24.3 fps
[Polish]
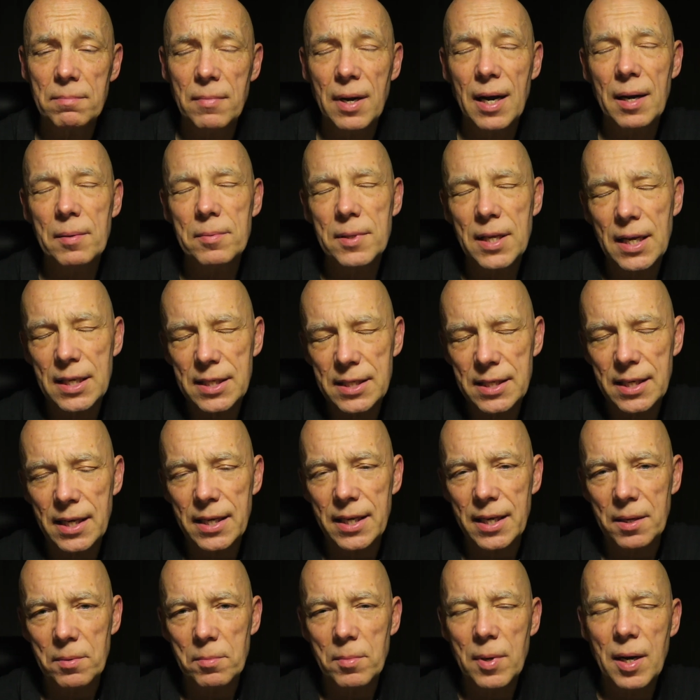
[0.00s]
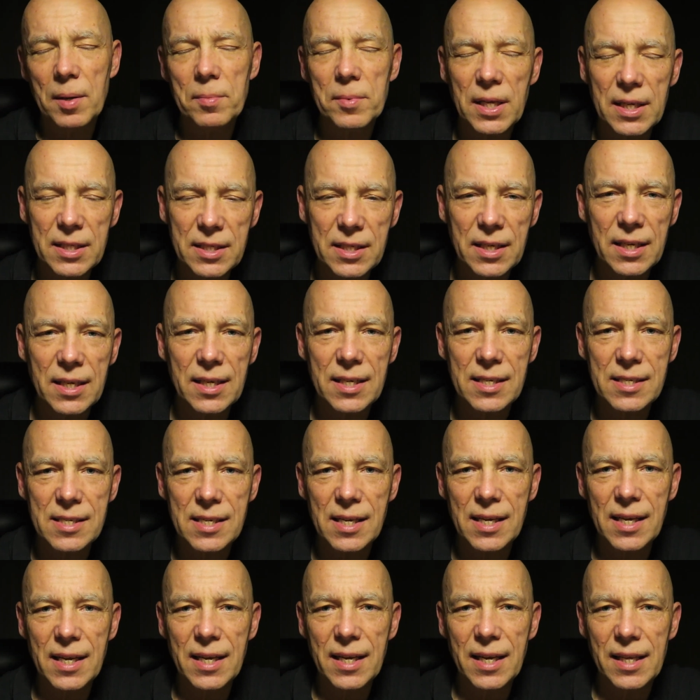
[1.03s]
Mam nadzieję, mam nadzieję,
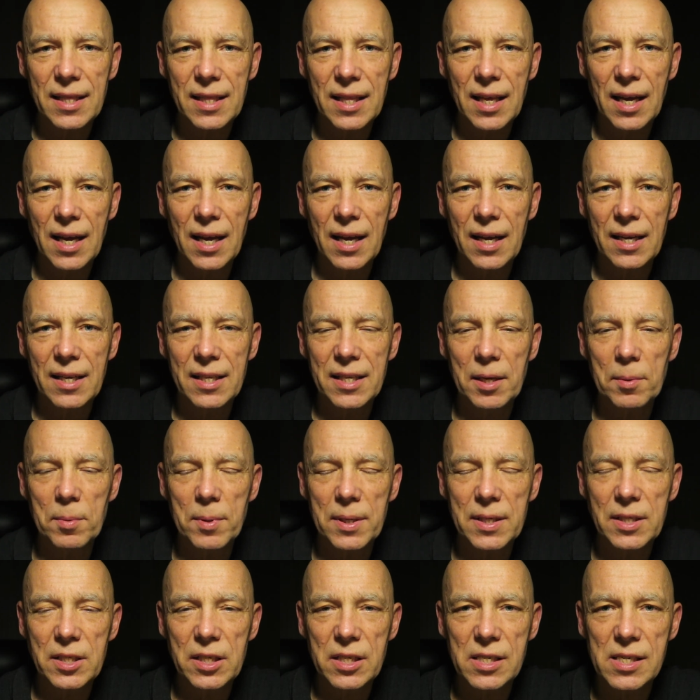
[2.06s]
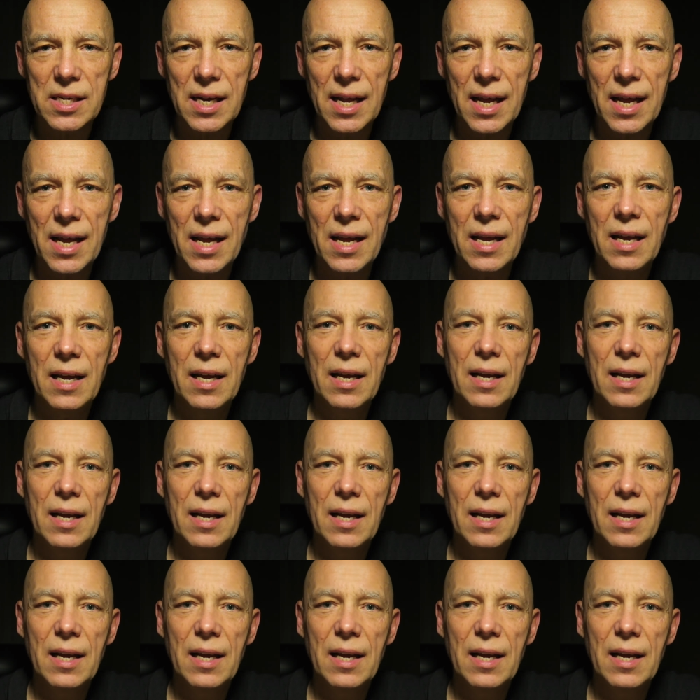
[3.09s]
że jednak nie będzie źle,